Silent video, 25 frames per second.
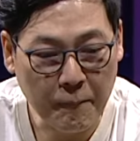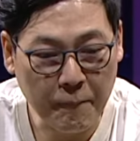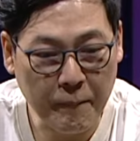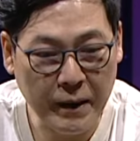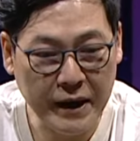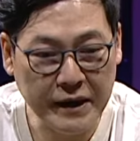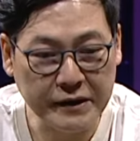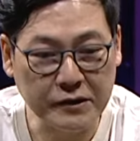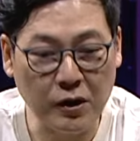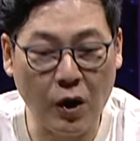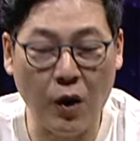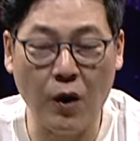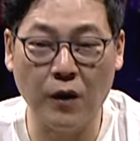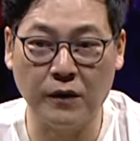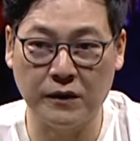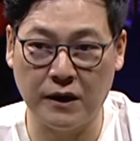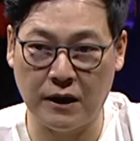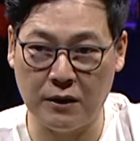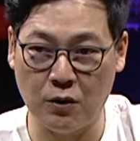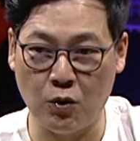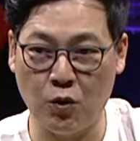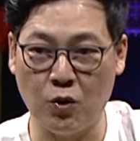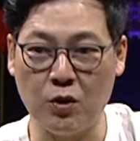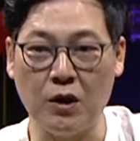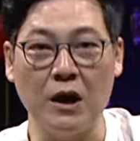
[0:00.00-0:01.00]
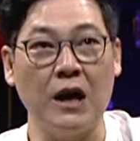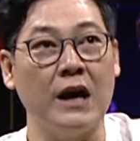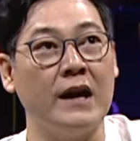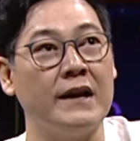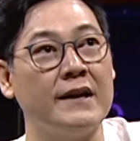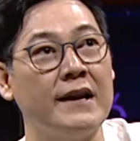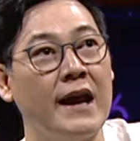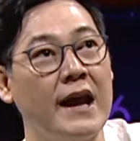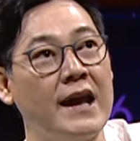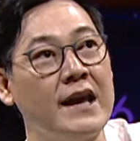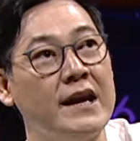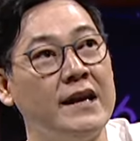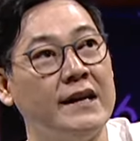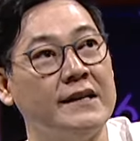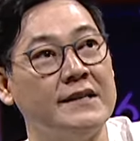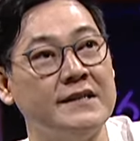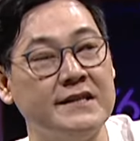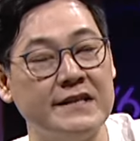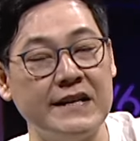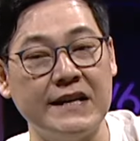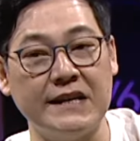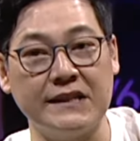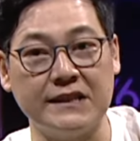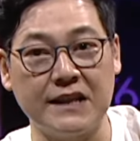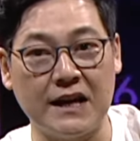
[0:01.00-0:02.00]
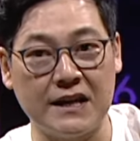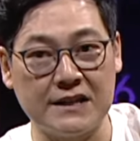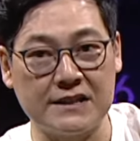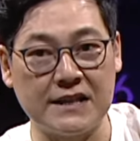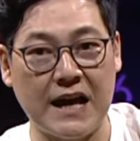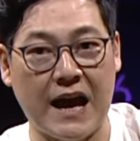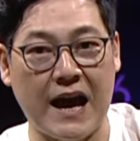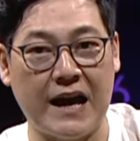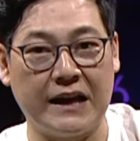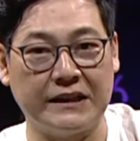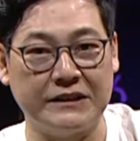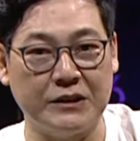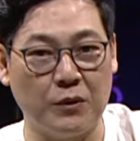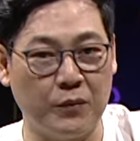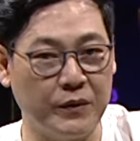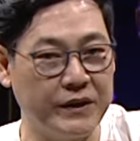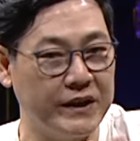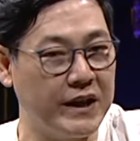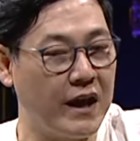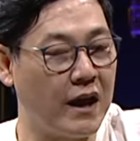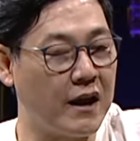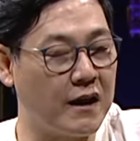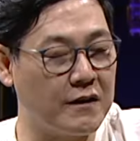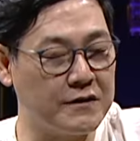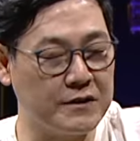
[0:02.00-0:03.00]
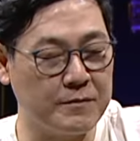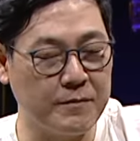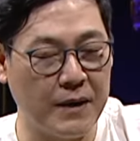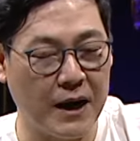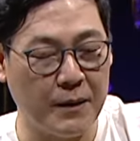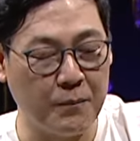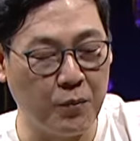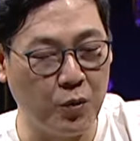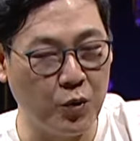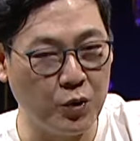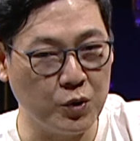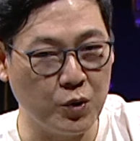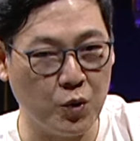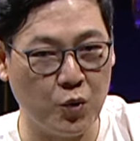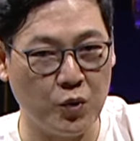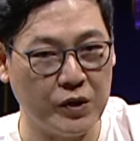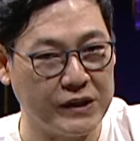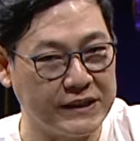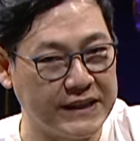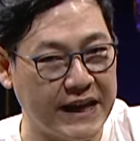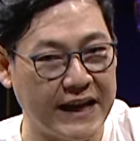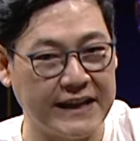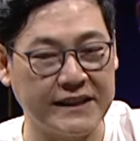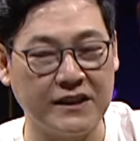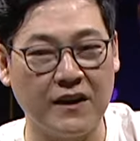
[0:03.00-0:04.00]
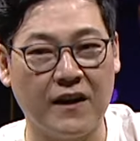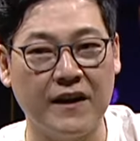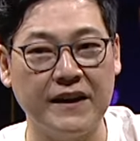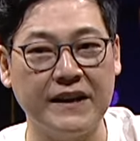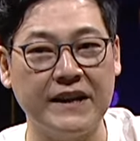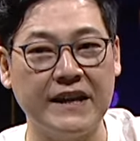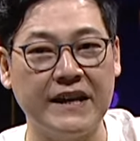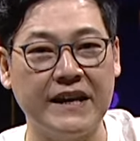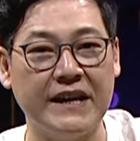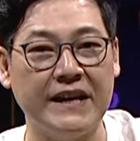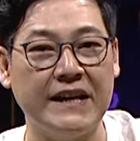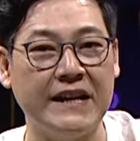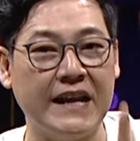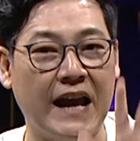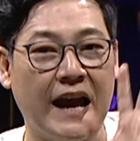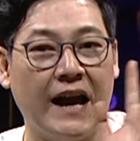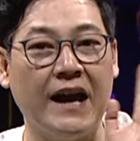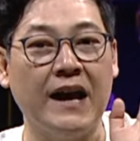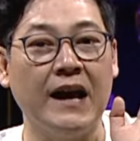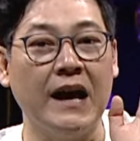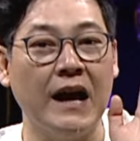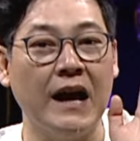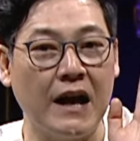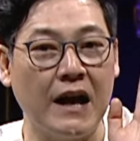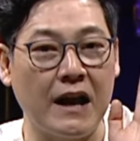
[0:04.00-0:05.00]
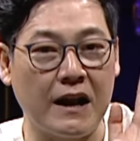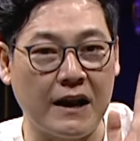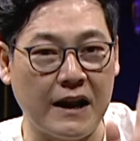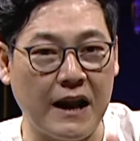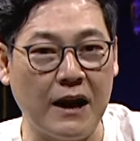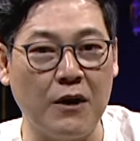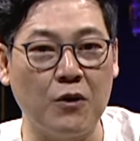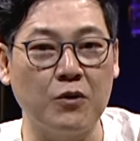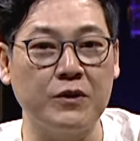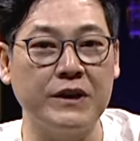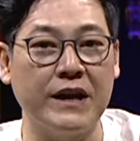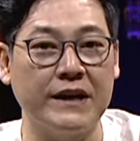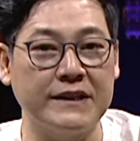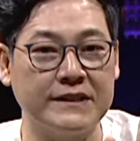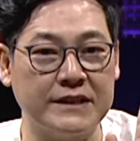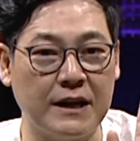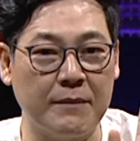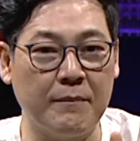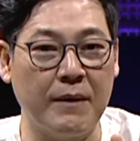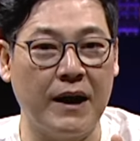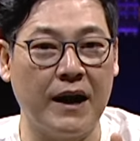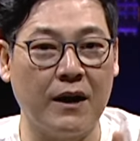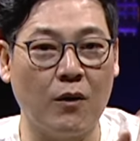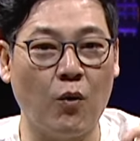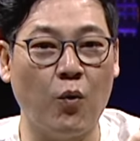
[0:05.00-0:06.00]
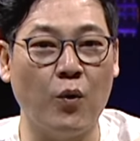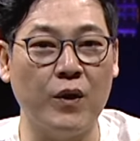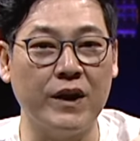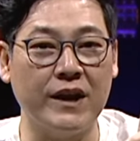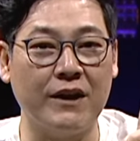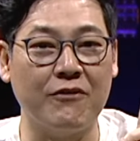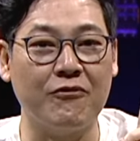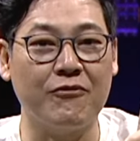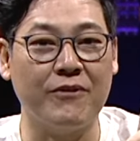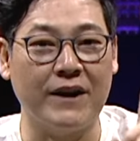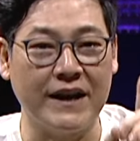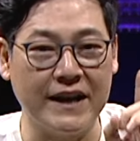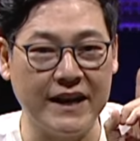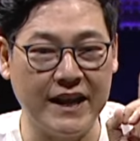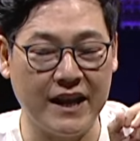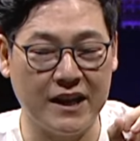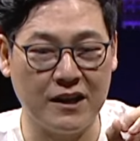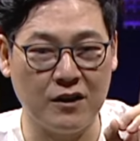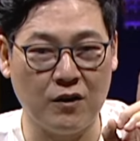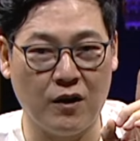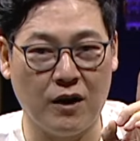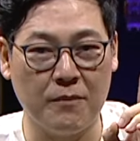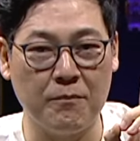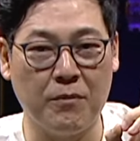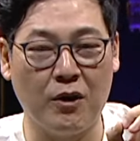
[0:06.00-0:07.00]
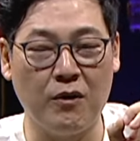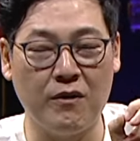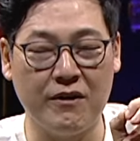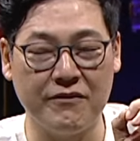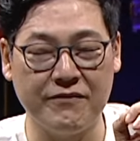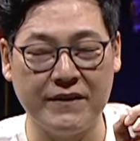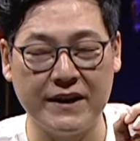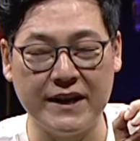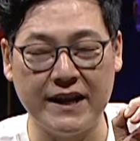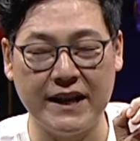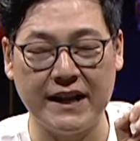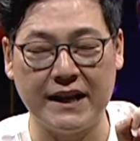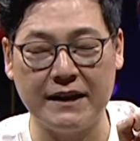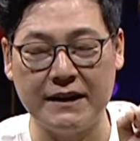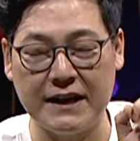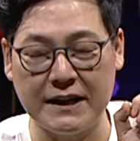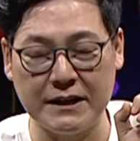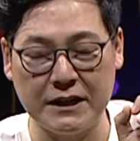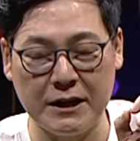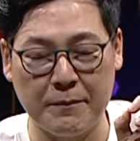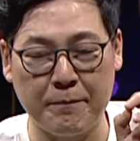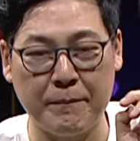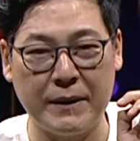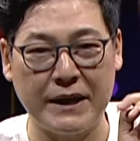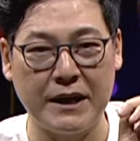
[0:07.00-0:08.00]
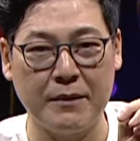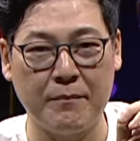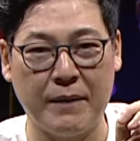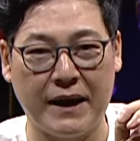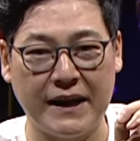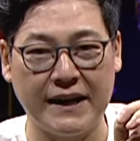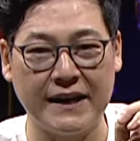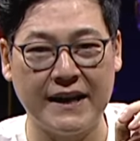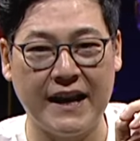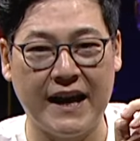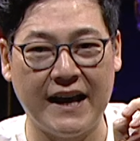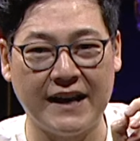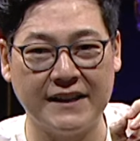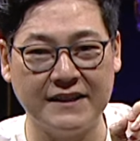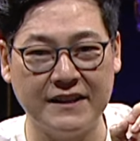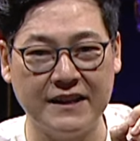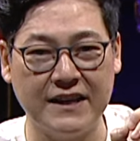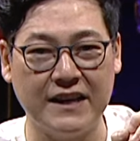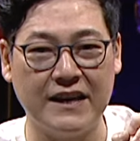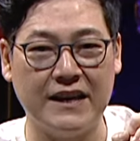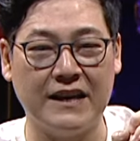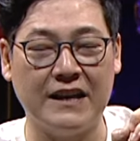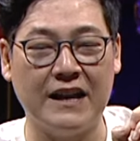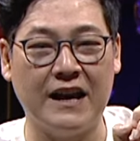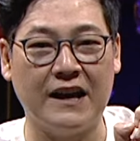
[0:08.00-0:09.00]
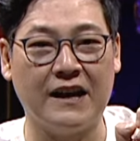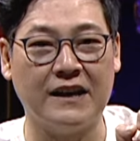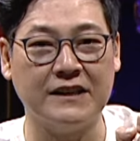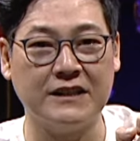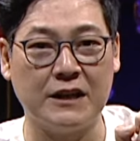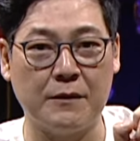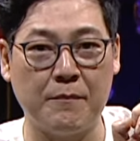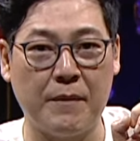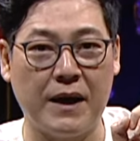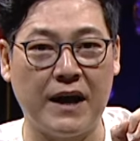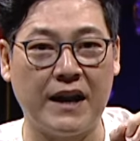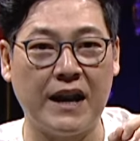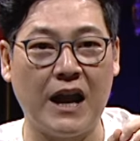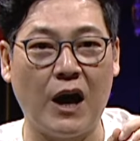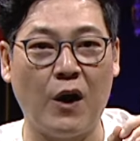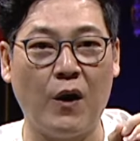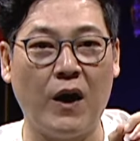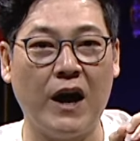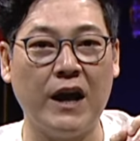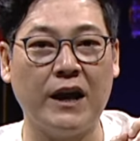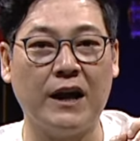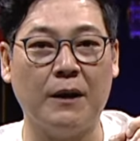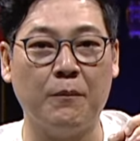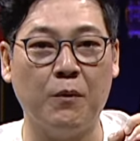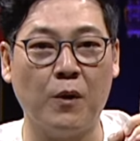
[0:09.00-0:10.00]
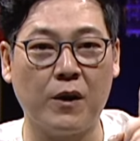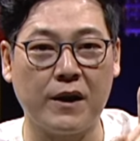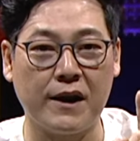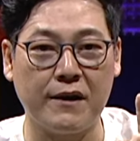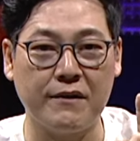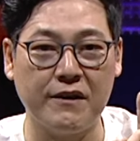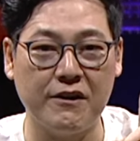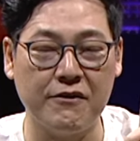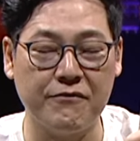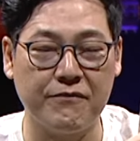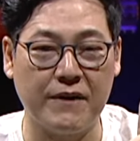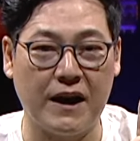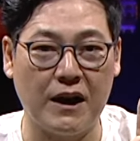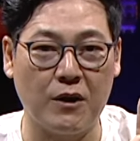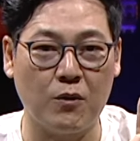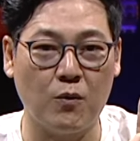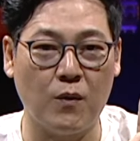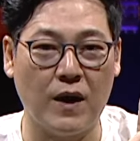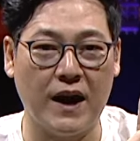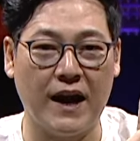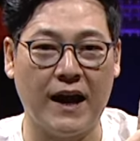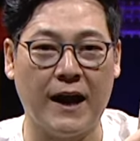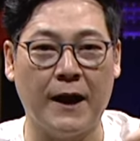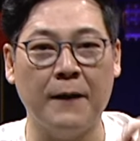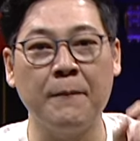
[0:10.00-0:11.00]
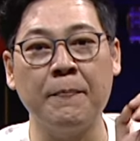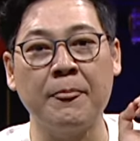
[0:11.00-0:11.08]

ไปท่องนรกได้เห็นสิ่งต่างๆเดี๋ยววันนี้เราจะมาพูดคุยแต่ตอนนี้เนี่ยเราเนี่ยจะมาคุยกับฝันเด่นก่อนเพราะว่าฝันเด่นกำลังจะปฏิบัติหน้าที่ แล้วก็จะมาเล่าให้กับพวกเราได้ฟังว่า